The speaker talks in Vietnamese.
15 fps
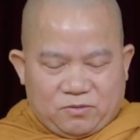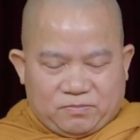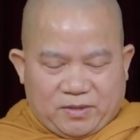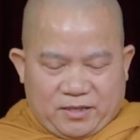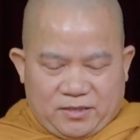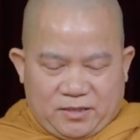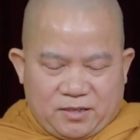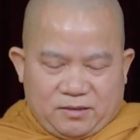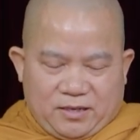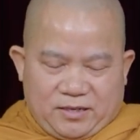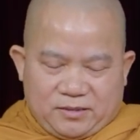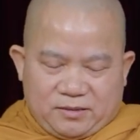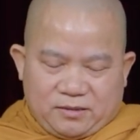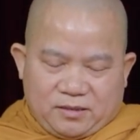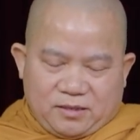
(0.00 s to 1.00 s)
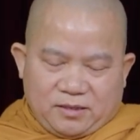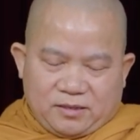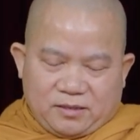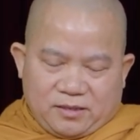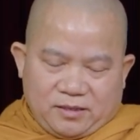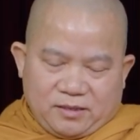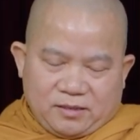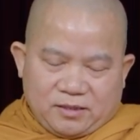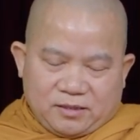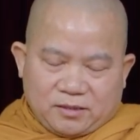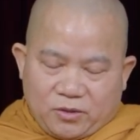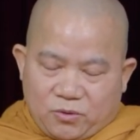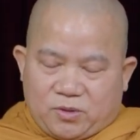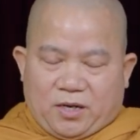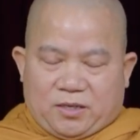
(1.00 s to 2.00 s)
chúng ta nhìn ở cái cái cái
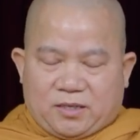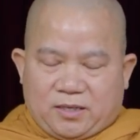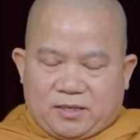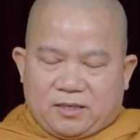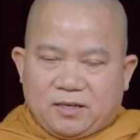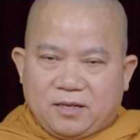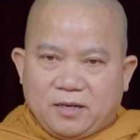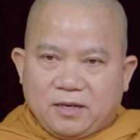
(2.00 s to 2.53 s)
tiêu cực á